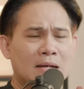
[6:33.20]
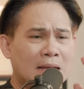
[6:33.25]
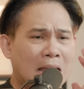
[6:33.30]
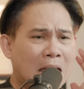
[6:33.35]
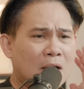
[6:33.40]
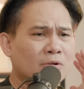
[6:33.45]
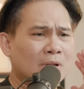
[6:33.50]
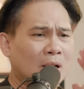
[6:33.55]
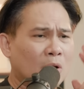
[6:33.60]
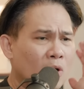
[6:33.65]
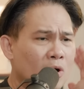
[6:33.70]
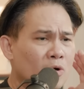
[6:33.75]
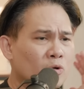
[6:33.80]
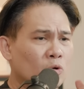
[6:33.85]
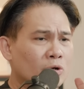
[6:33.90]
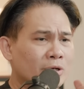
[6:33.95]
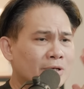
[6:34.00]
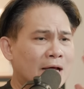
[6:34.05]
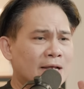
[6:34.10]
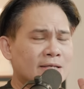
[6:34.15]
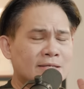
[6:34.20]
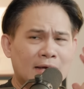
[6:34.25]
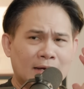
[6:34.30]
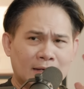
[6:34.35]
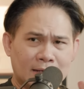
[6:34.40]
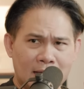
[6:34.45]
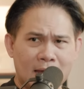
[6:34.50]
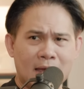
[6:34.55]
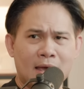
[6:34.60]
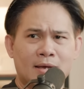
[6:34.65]
ละแล้วลงทุนกันอย่า
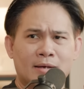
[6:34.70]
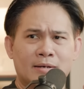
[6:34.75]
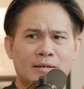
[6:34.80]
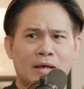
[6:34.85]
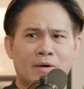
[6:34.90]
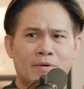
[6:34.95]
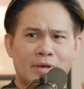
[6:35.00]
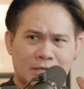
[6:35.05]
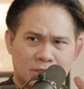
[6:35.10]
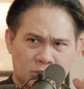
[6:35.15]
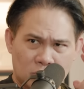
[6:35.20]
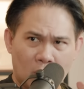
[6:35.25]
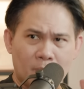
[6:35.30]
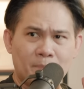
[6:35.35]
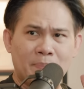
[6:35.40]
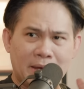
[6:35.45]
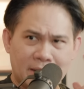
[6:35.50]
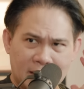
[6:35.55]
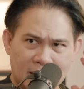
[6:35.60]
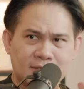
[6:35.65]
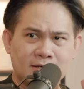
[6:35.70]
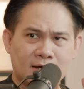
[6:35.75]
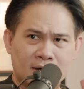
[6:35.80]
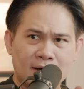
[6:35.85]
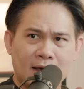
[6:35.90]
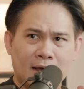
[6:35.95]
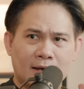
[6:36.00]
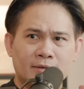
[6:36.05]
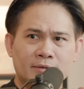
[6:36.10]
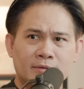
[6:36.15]
งเงี้ยเดี๋ยวอีกสองปีได้เจอ
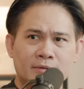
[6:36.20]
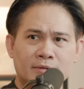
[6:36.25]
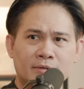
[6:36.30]
กัน